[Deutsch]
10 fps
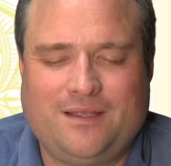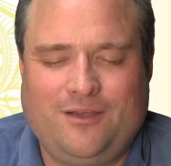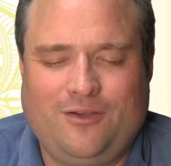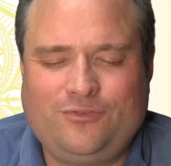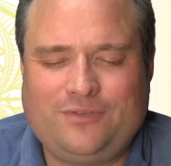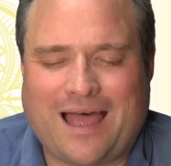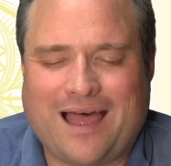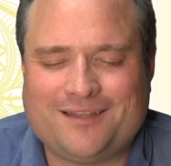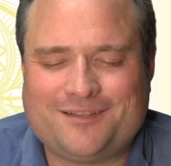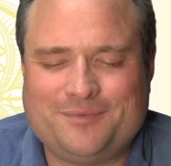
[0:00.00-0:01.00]
und
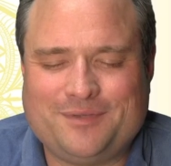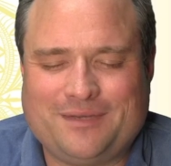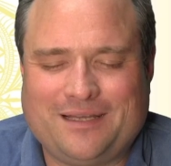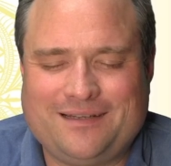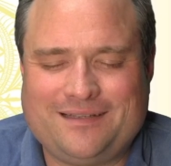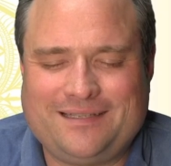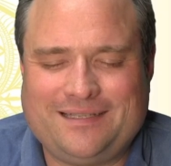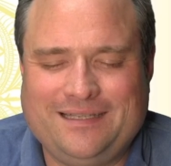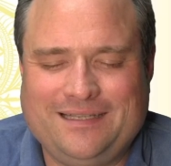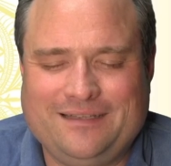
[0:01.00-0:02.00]
atme mal
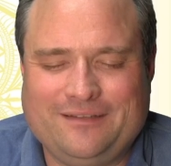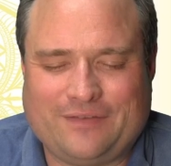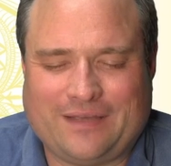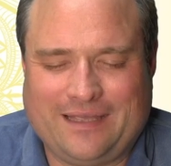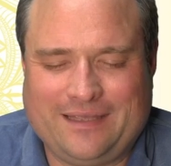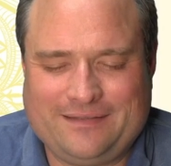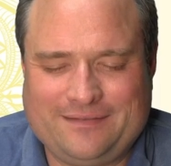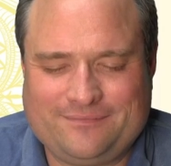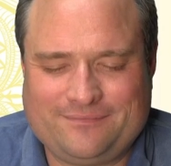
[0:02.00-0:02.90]
tief ein.